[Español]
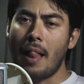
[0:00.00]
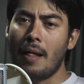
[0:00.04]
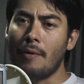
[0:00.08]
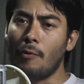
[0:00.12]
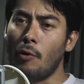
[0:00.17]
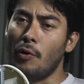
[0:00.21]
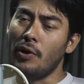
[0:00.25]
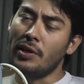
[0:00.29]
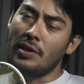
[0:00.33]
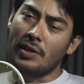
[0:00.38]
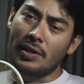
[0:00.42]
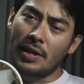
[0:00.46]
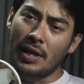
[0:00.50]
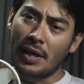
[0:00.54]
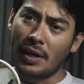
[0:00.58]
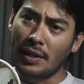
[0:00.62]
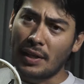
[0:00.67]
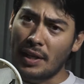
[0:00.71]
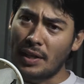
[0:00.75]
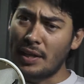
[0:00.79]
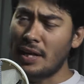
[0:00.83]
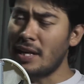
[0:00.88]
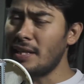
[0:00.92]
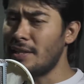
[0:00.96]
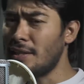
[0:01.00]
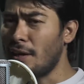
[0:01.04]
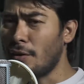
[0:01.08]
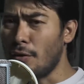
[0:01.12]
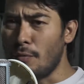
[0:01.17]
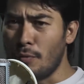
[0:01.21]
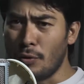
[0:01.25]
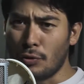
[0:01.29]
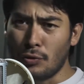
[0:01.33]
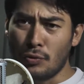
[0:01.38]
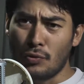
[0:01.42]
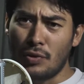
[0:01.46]
o izquierda-derecha
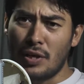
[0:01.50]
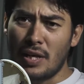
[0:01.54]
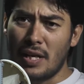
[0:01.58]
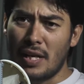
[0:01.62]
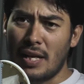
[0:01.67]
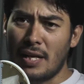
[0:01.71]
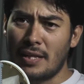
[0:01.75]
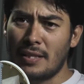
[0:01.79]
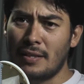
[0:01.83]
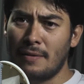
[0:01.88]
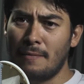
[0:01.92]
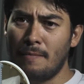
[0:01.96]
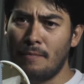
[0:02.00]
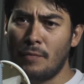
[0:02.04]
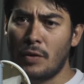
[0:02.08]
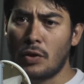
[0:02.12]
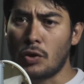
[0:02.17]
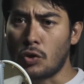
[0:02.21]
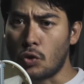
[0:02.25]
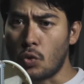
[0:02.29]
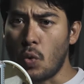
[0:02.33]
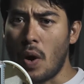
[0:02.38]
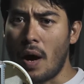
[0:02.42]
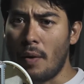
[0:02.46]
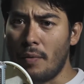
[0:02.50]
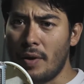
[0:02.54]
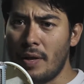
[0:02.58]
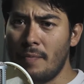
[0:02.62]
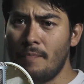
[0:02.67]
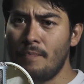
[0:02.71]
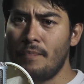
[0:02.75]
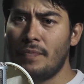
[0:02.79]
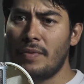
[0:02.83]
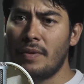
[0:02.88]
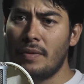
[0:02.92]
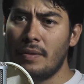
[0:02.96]
como tú quieras, suave.
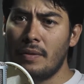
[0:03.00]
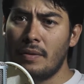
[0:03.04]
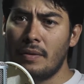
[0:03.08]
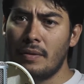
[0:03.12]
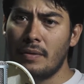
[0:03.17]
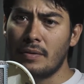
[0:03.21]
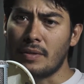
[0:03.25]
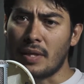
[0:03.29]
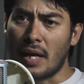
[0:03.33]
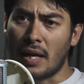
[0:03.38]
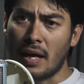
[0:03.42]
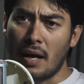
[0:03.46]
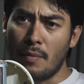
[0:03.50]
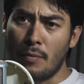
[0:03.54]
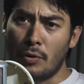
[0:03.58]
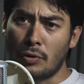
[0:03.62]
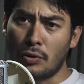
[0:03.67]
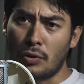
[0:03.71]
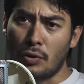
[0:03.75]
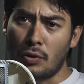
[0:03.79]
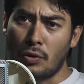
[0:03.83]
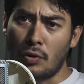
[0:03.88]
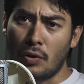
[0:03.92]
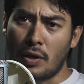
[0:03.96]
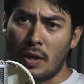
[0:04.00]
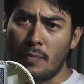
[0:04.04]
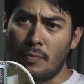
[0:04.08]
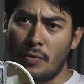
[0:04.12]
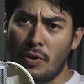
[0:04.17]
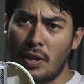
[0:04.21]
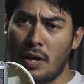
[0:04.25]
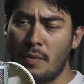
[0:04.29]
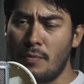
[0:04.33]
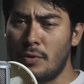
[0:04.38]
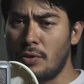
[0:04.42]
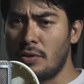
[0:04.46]
Sacamos todo lo que
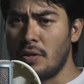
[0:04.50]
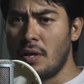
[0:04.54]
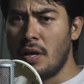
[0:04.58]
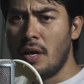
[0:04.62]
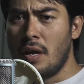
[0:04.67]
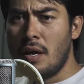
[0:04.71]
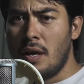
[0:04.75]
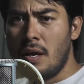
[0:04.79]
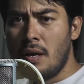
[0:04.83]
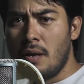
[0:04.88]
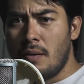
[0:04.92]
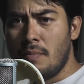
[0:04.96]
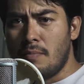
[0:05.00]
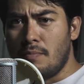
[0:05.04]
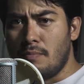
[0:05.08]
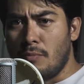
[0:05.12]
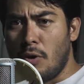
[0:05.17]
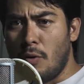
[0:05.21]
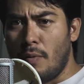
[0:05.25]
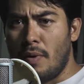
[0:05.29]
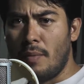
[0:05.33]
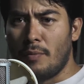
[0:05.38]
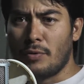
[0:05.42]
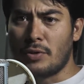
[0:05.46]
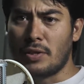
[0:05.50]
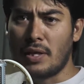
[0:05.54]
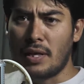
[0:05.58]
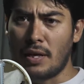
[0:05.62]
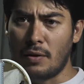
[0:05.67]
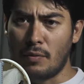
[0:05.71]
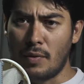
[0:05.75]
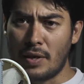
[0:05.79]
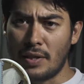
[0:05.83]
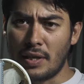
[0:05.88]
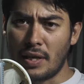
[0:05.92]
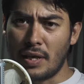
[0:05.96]
podemos. Movemos
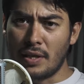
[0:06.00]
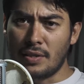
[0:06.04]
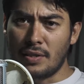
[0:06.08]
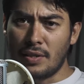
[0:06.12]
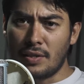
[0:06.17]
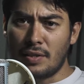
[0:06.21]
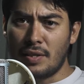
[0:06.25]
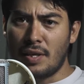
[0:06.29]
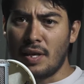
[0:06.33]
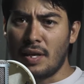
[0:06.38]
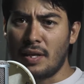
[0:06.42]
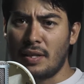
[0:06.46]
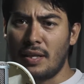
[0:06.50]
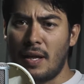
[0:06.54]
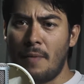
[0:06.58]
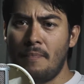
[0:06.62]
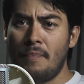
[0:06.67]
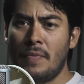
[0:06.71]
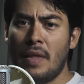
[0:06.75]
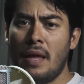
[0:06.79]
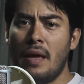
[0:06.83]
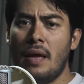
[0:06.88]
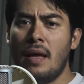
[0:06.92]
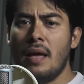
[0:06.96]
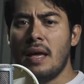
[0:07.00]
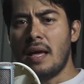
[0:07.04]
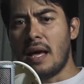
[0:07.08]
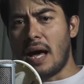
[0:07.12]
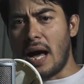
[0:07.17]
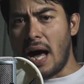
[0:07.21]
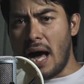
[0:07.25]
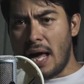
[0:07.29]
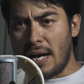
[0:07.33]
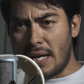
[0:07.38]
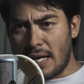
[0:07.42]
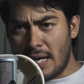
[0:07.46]
lengua derecha-izquierda,
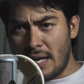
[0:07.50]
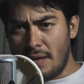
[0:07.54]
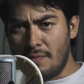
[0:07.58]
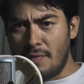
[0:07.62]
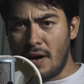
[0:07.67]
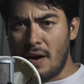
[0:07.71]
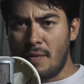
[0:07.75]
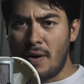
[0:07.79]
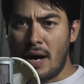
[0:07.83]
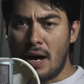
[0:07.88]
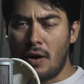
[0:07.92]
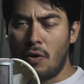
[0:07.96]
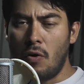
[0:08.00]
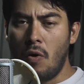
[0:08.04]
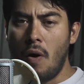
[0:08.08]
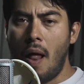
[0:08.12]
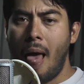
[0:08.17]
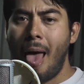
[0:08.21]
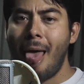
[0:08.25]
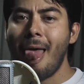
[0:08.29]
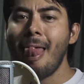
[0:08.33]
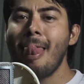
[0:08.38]
e arriba-abajo,